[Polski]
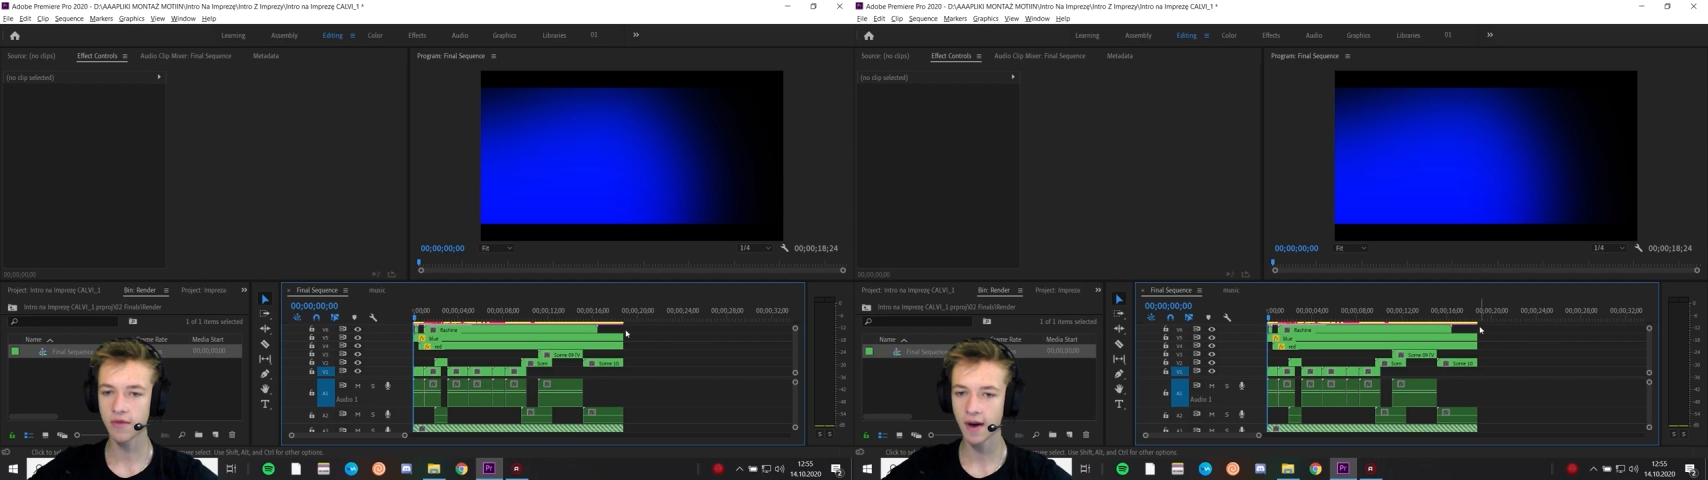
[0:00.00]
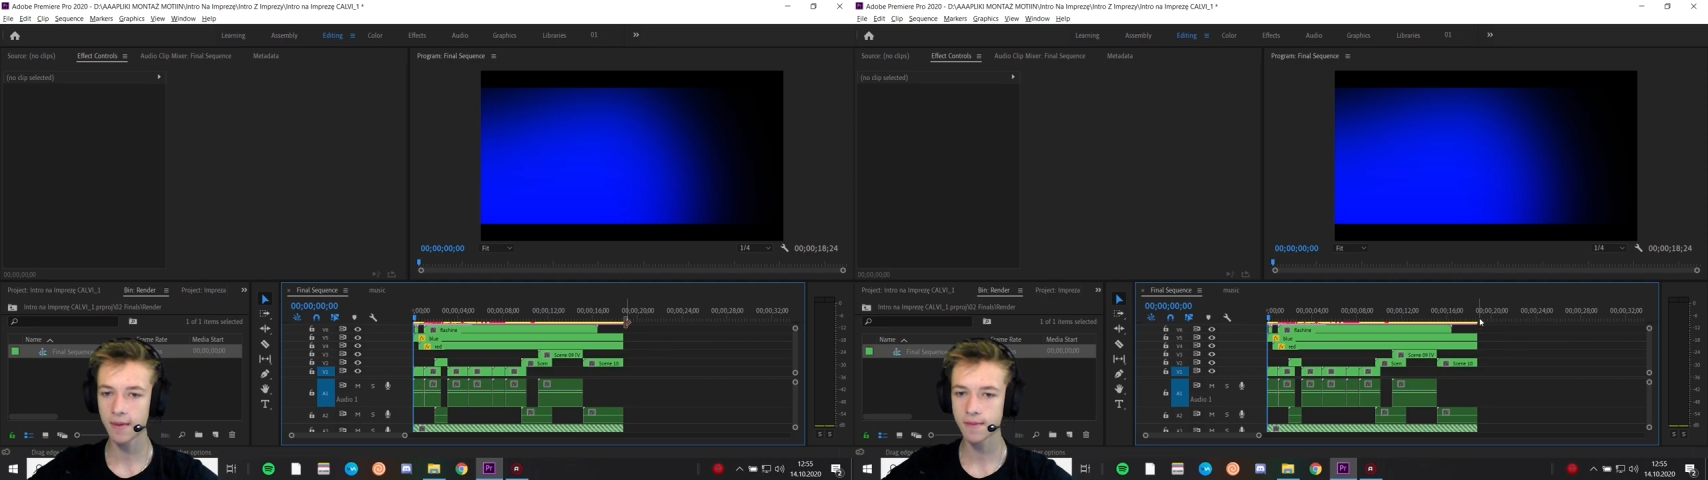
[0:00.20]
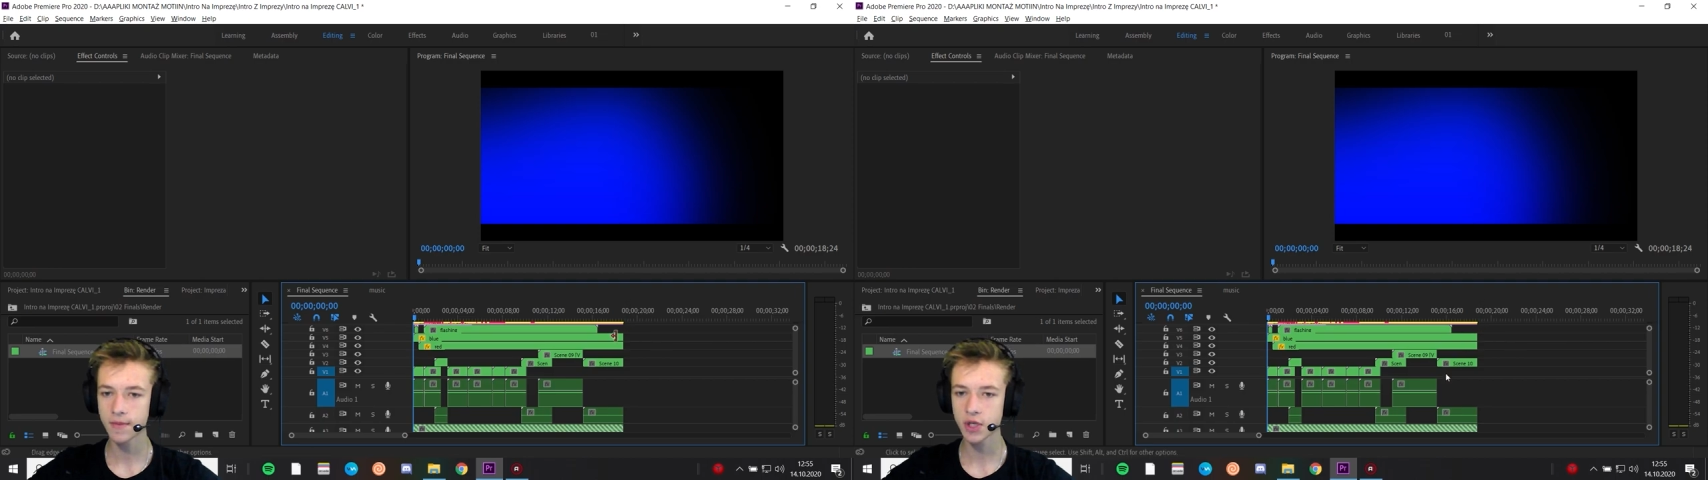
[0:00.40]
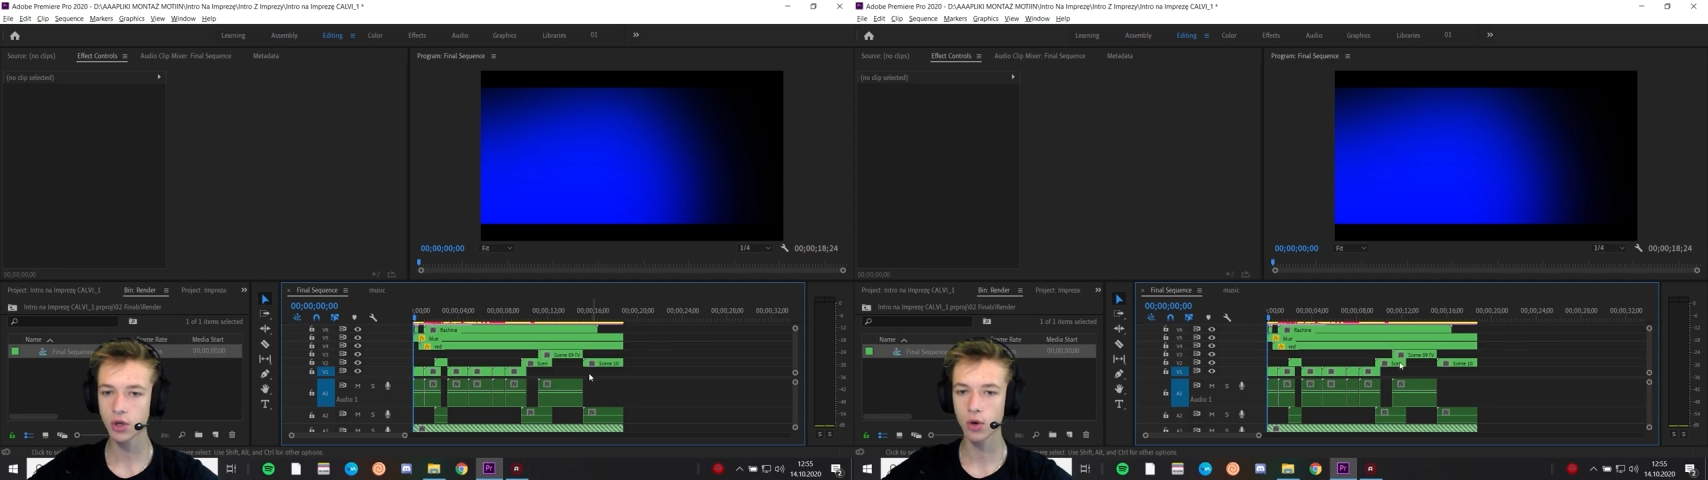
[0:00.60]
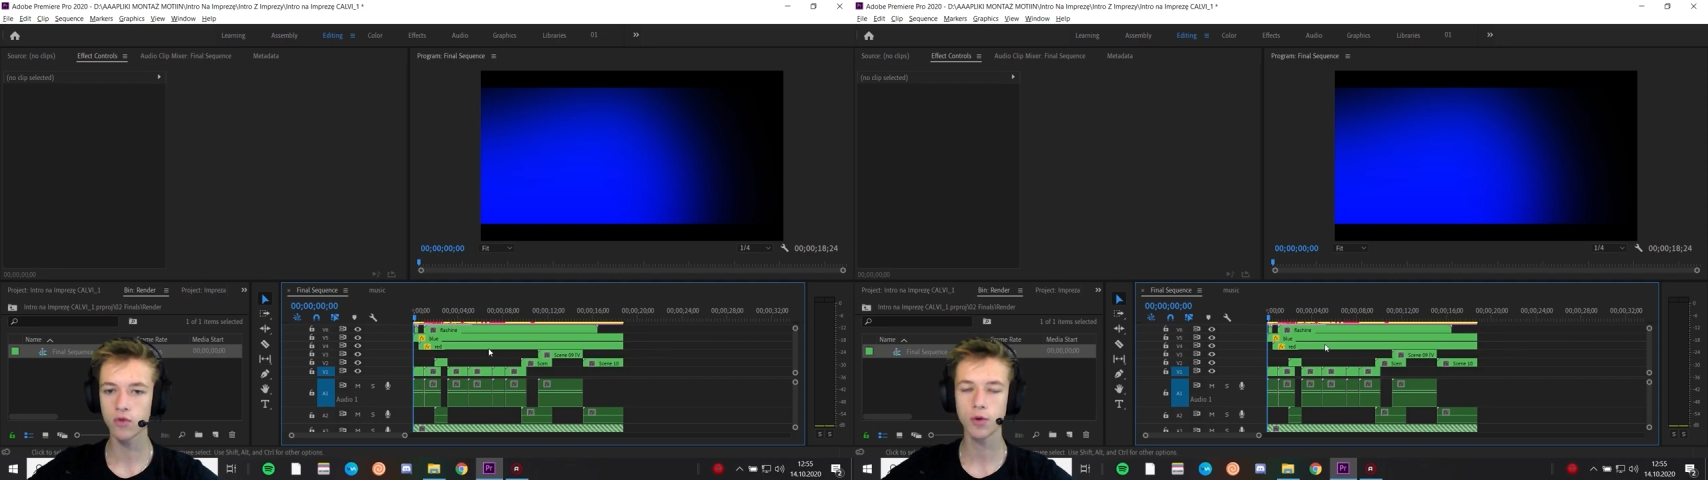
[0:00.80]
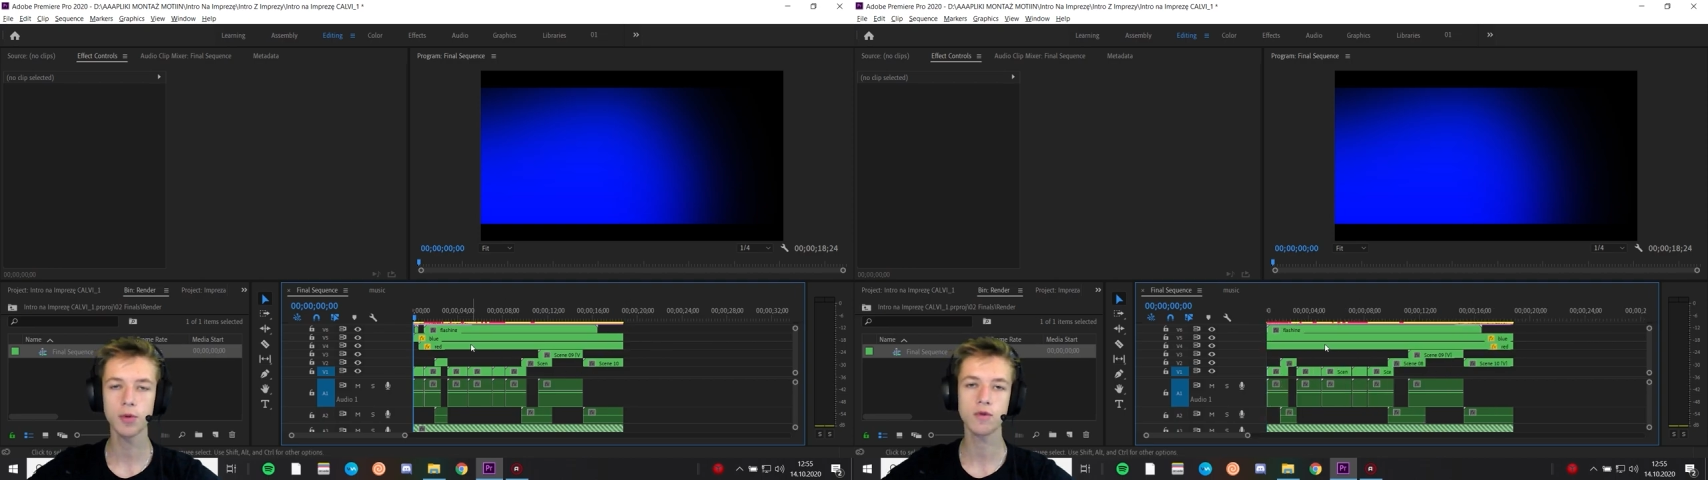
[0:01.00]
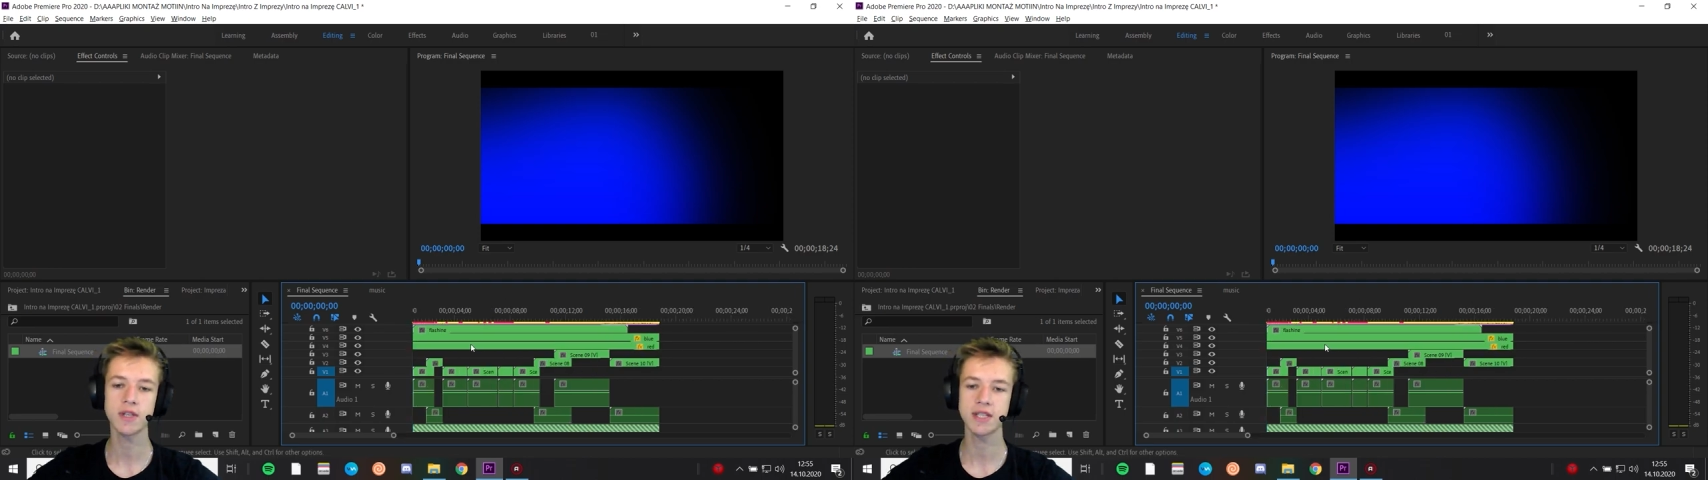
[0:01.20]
trwa też około 2 minut,